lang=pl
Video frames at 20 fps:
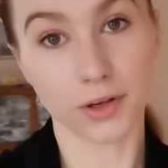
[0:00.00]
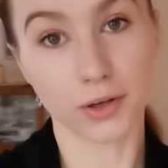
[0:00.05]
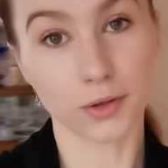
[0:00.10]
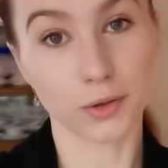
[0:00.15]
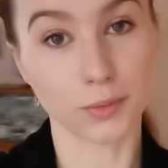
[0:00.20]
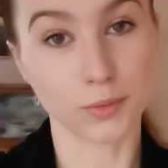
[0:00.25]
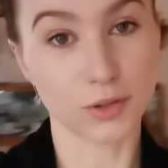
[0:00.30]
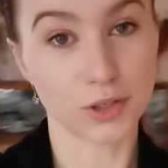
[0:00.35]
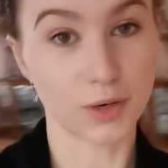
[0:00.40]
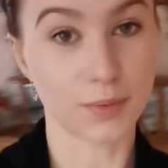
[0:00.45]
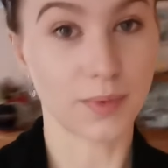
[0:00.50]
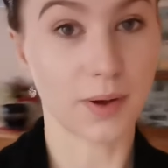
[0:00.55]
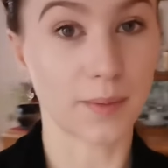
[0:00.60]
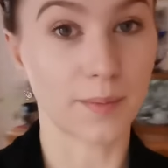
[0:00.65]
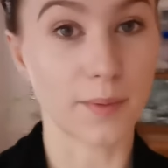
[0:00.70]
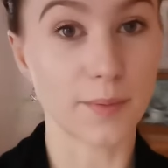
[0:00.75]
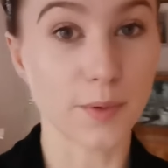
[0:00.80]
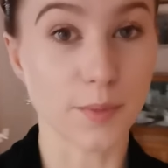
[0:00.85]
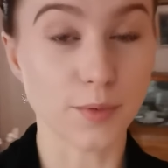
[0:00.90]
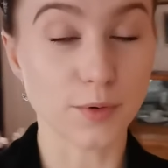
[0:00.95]
to niech tą drzemkę
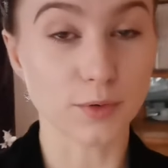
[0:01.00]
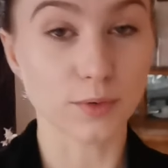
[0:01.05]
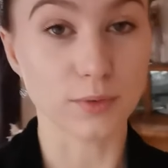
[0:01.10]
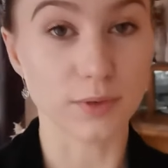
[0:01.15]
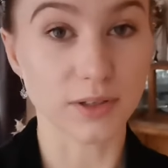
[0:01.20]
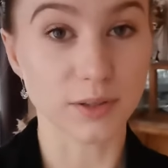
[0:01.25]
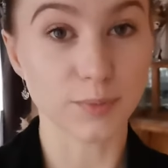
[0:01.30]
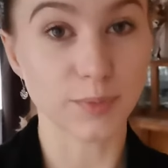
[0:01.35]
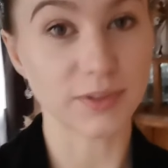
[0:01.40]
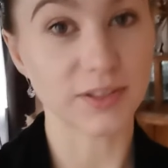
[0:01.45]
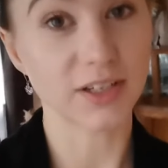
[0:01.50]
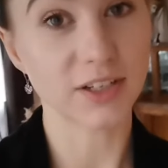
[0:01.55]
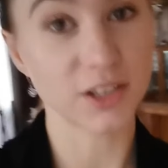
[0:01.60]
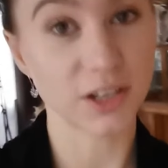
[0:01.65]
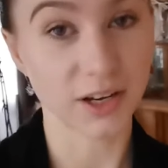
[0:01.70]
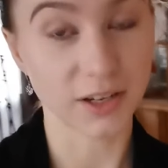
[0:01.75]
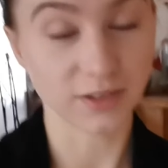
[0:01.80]
ma po prostu na spacerze.